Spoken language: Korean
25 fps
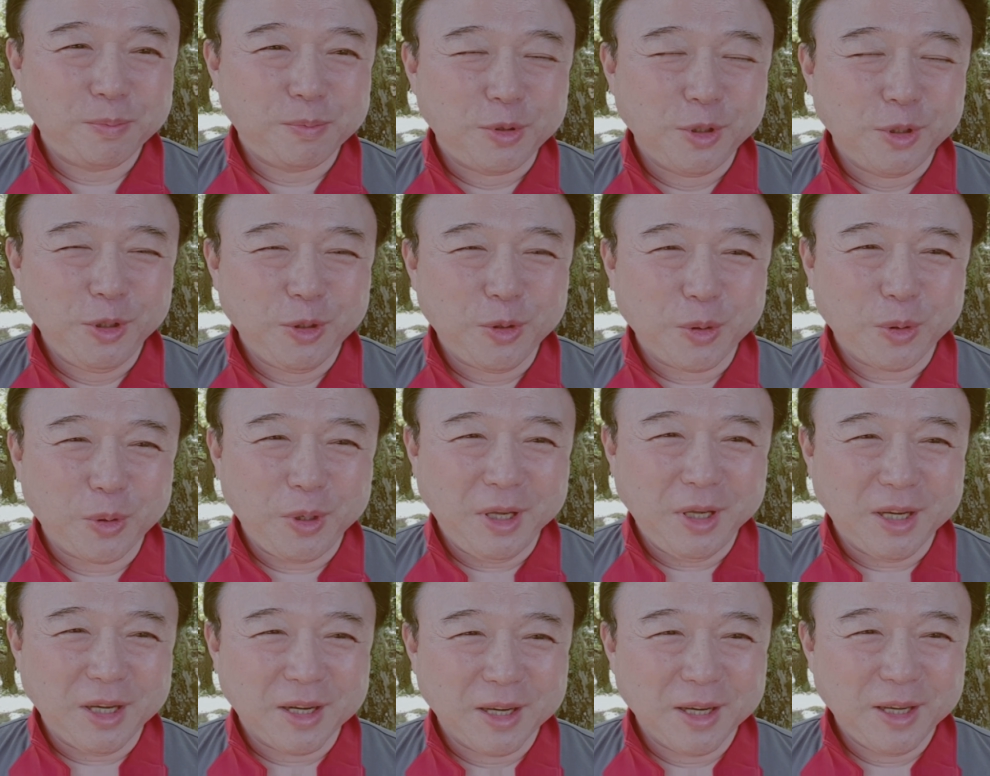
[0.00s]

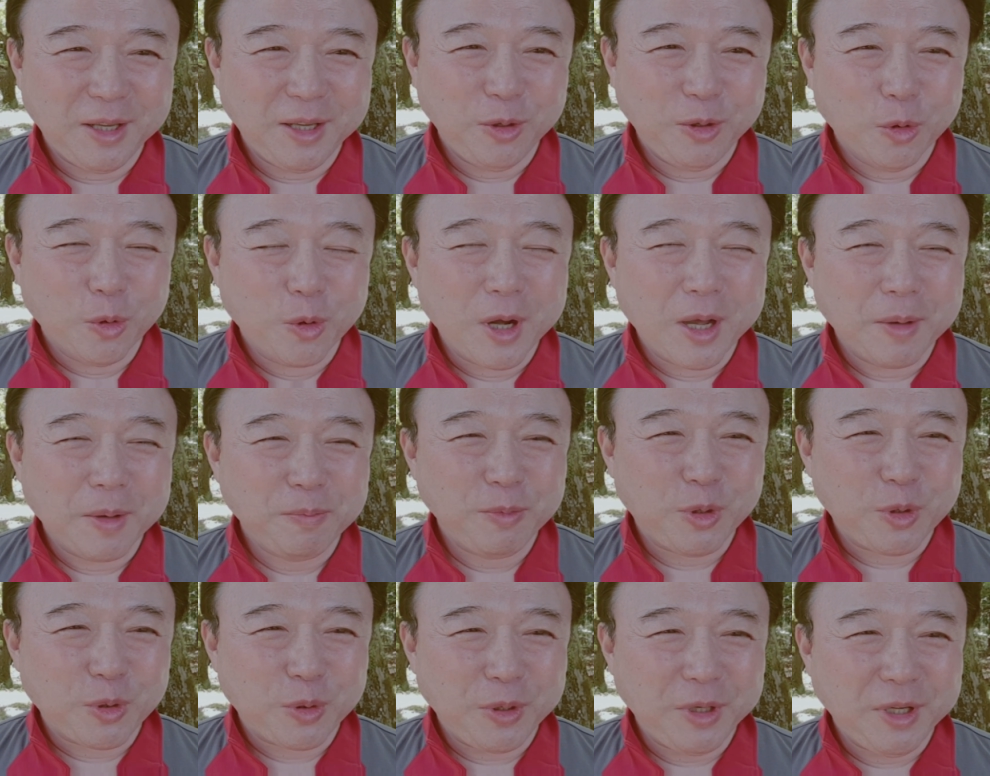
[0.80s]
불토익
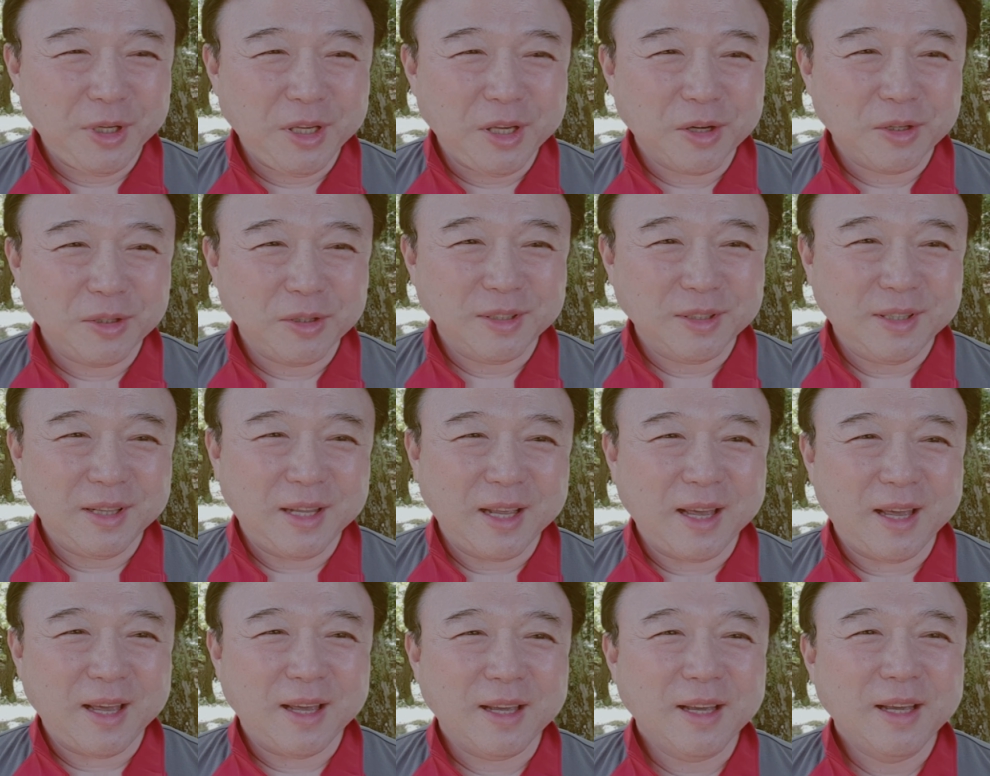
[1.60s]
용암
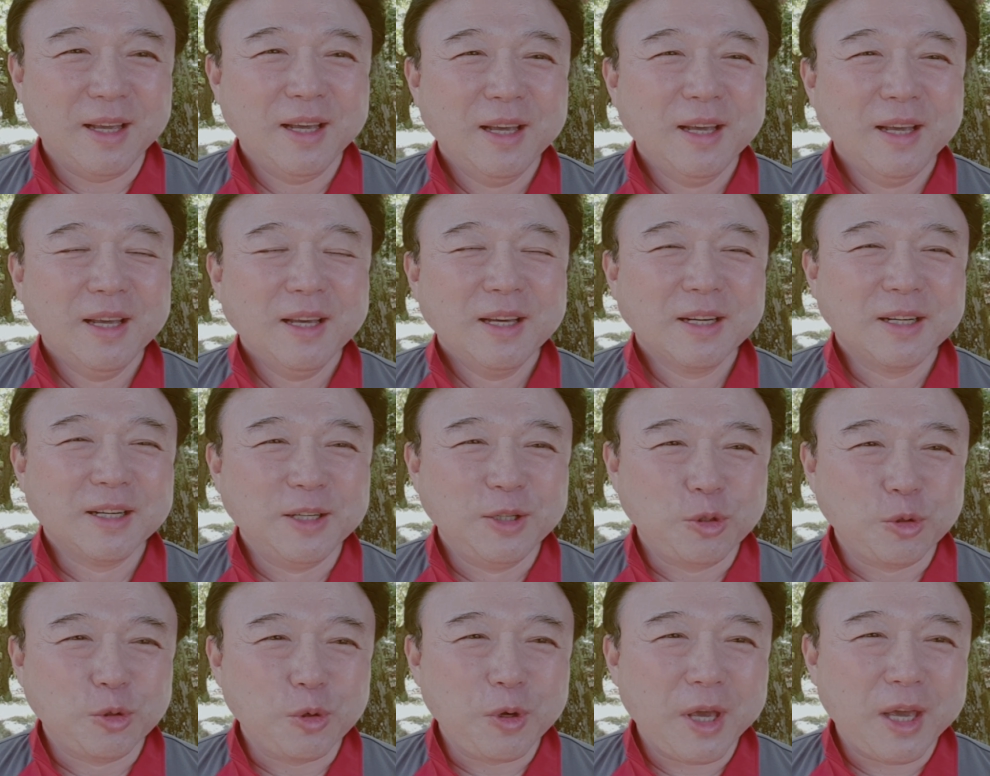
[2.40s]
토익이었는데
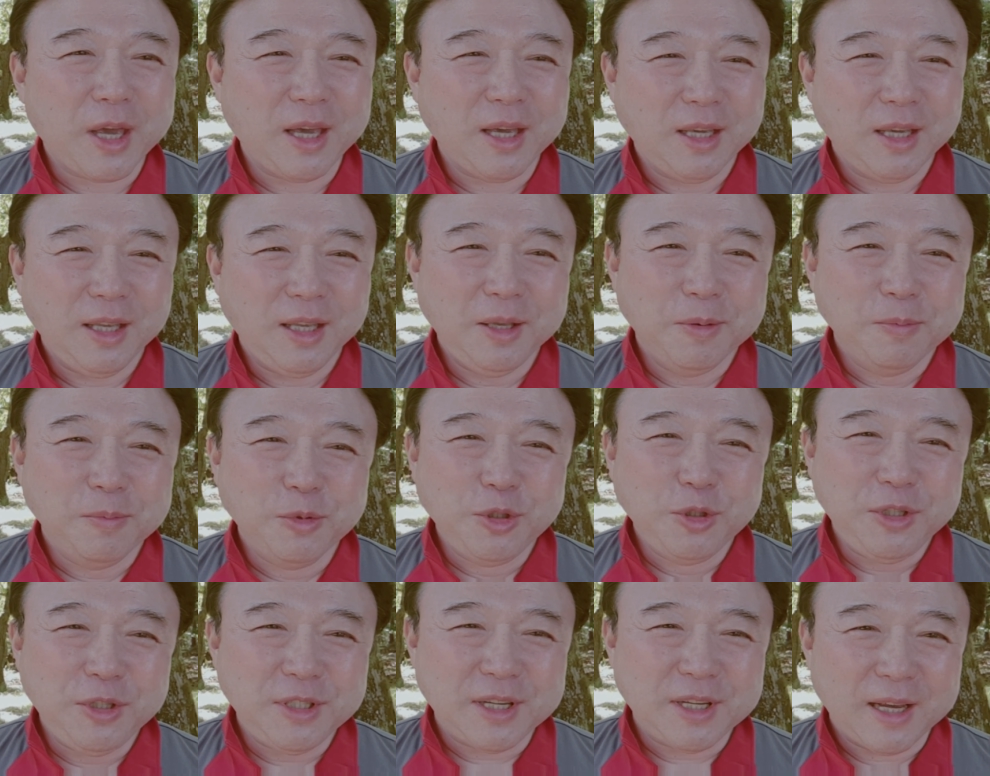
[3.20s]
그 중에 이
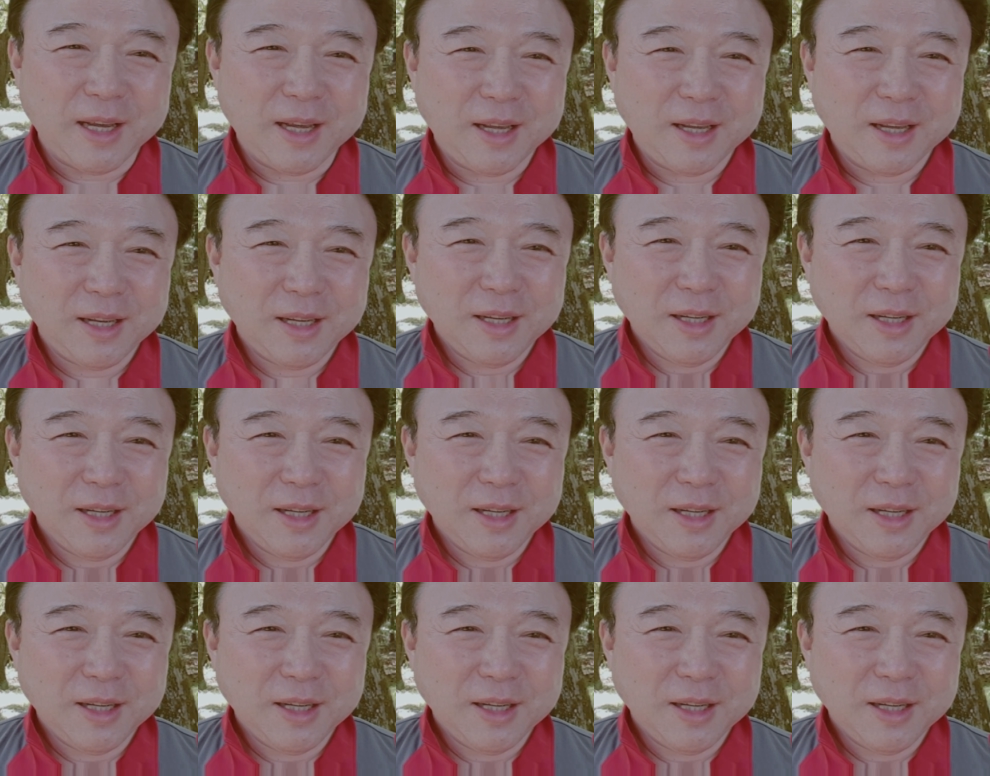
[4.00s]
문제